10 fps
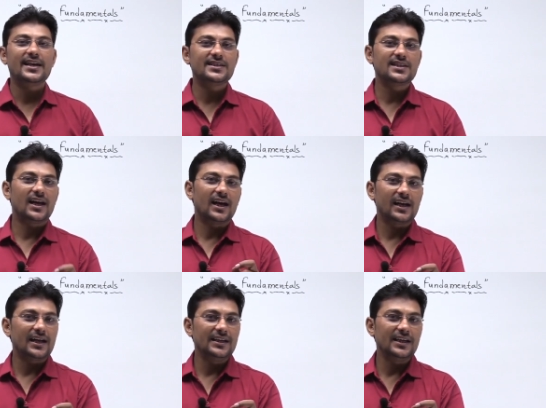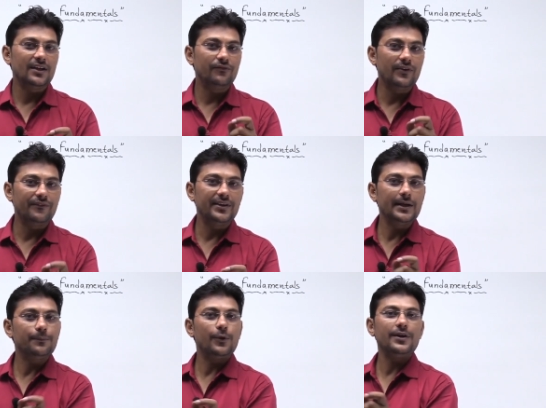एज अगर आई है
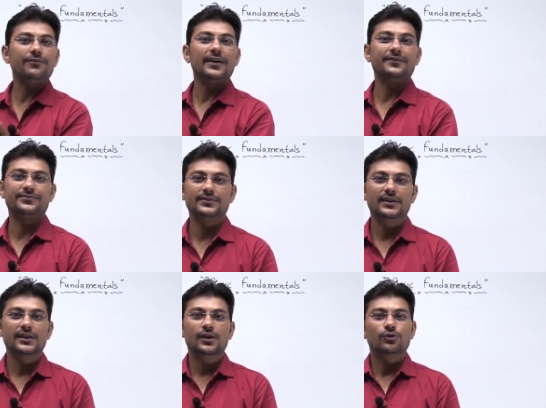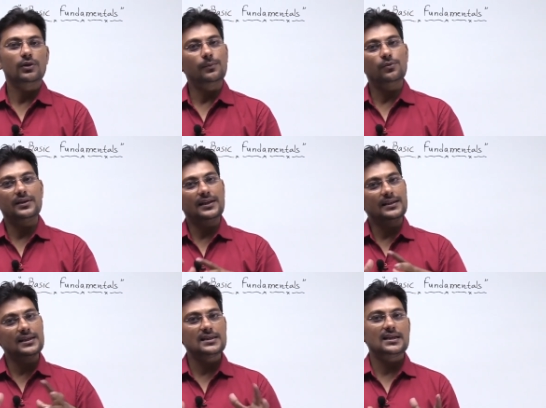15.5 तो हम लोग ये
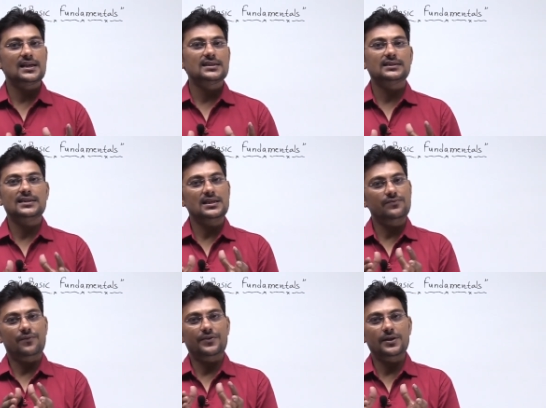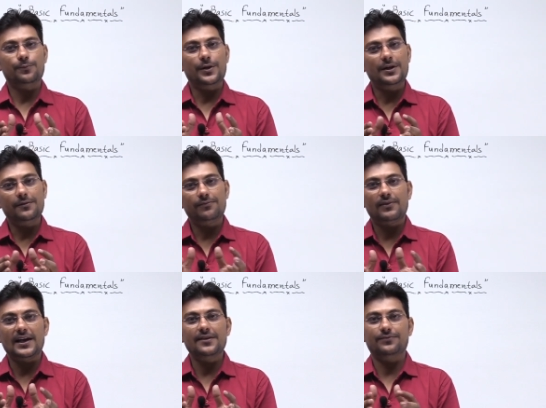अंदाजा लगा सकते हैं कि
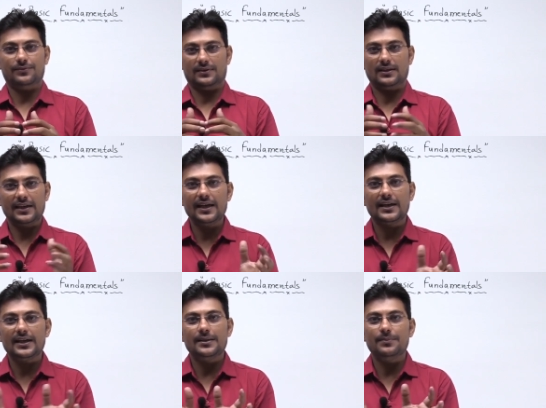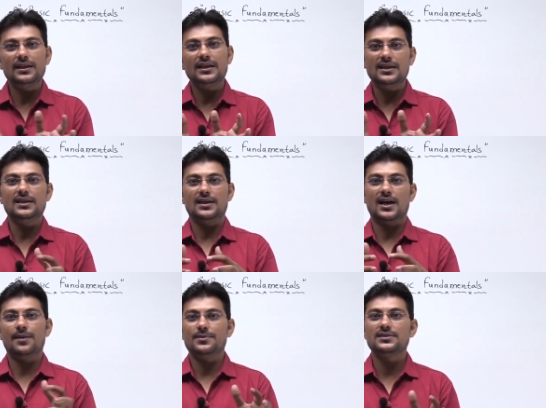15.5 के करीबन ही
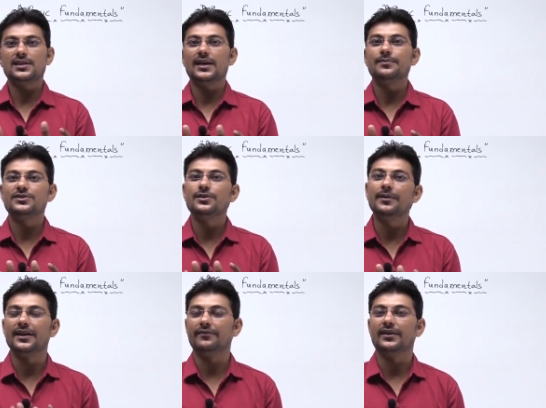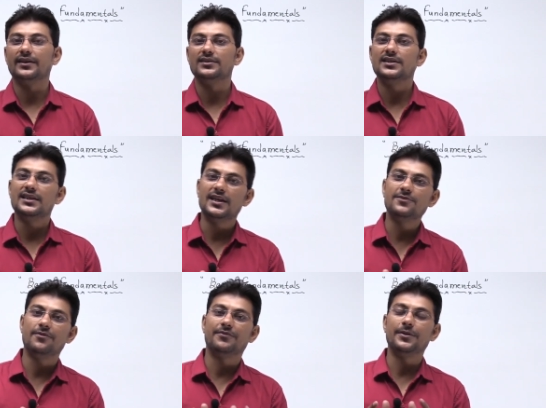यहाँ पर सारे बच्चे बैठे हुए हैं जिनकी एज
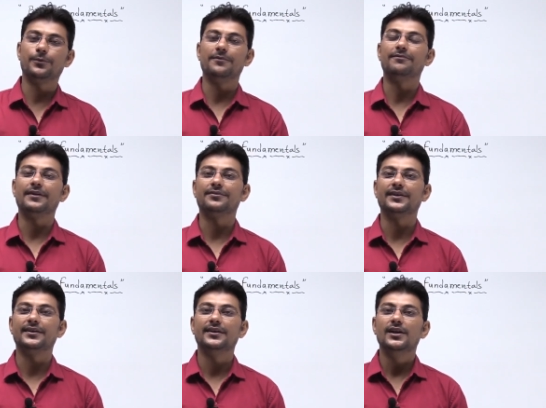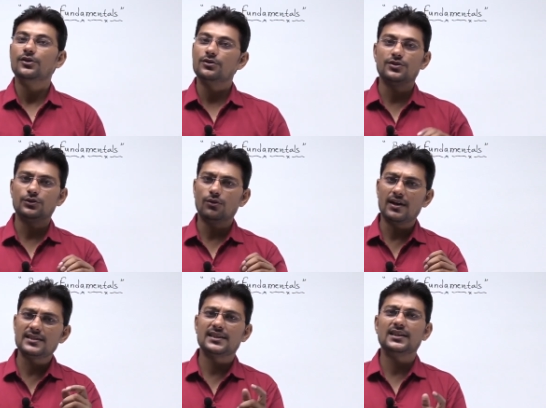15.5 है जिससे तो
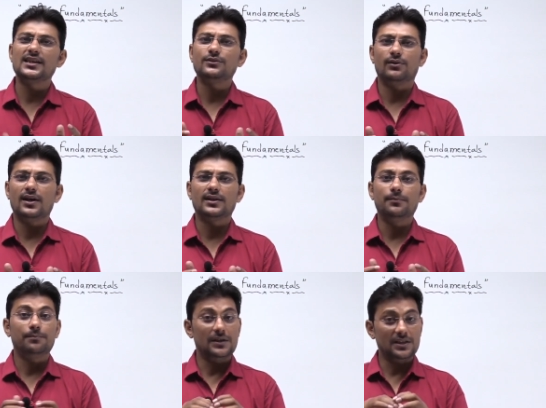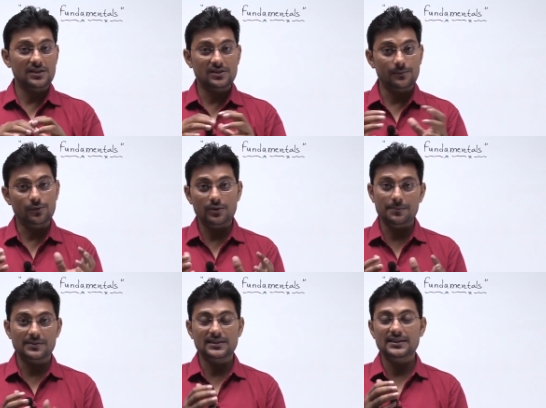थोड़ा ज्यादा या थोड़ा कम पर लेकिन सभी को
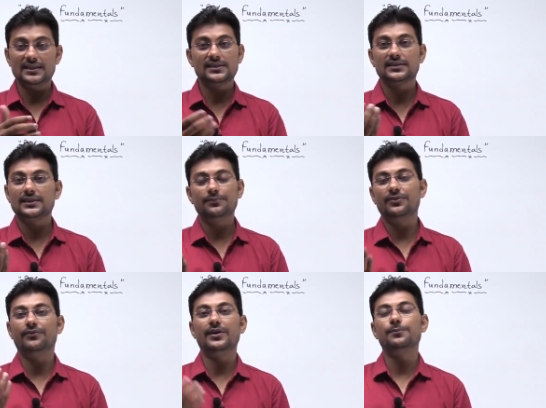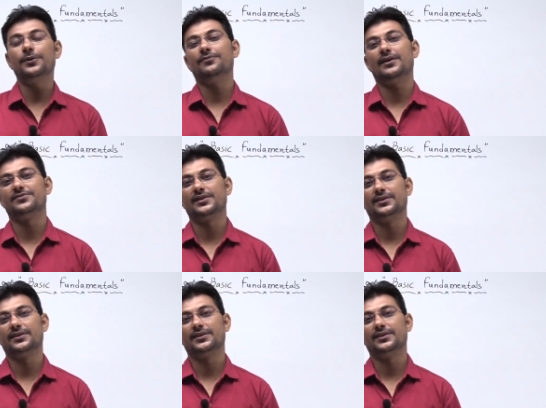रिप्रेजेंट किया जा सकता है फाइव से